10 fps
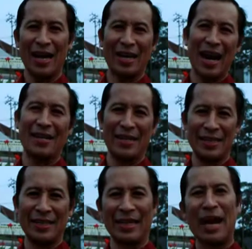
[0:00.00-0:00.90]

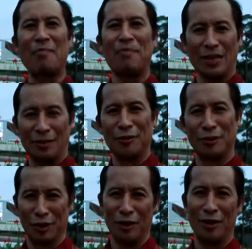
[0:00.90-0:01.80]
Raden Ngerapat
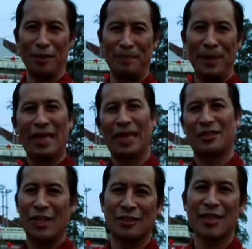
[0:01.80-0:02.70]
untuk
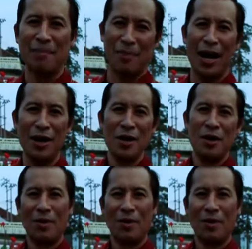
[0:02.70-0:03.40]
bekerja sama